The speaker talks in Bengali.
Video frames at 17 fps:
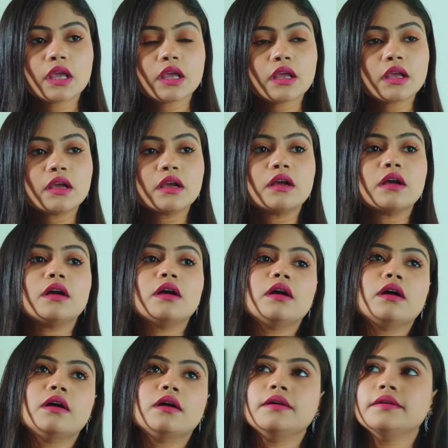উপর গরম চা
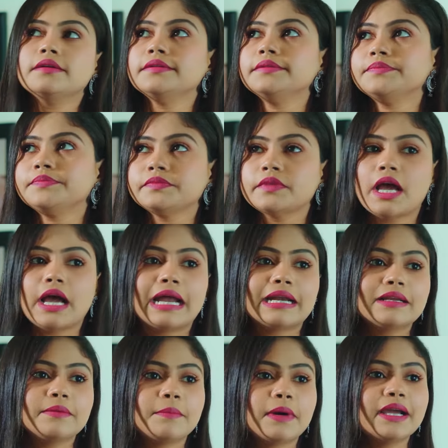ঢেলে দিলে
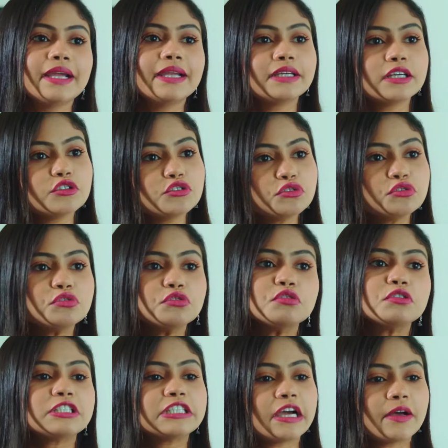আরে মা এটার জন্যই
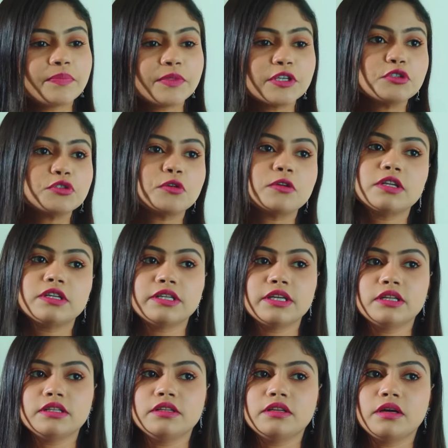তো চা আপনার শরীরে
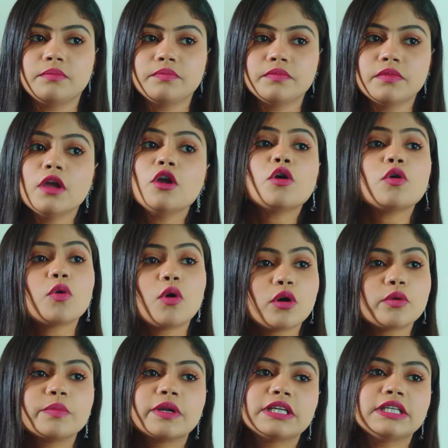ঢেলে দিলাম
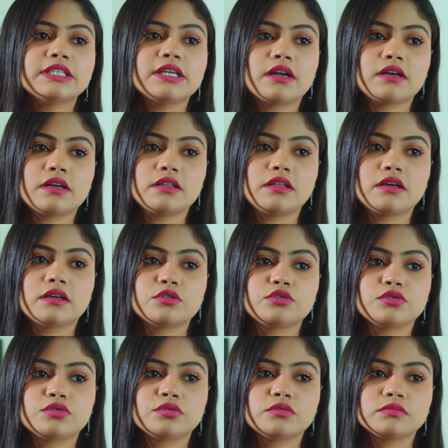গরম নাকি ঠান্ডা দেখার
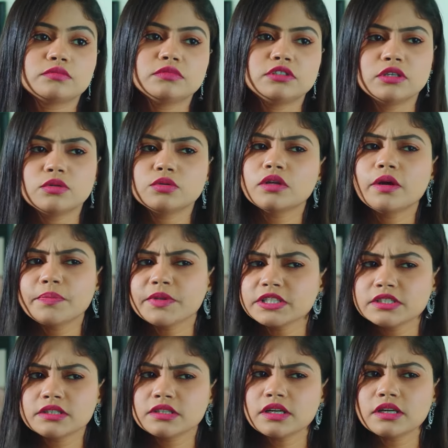জন্য যেহেতু আপনি
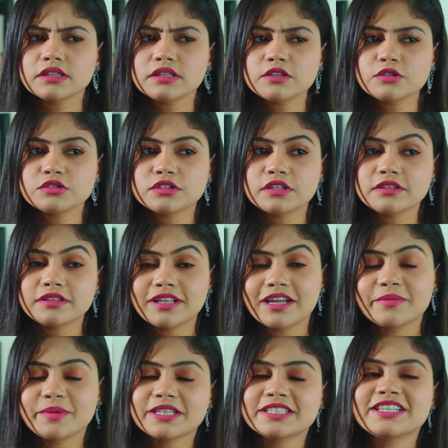চিৎকার দিয়ে উঠছেন
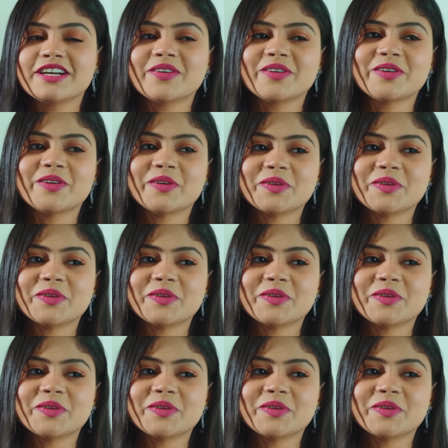তার মানে চা অনেক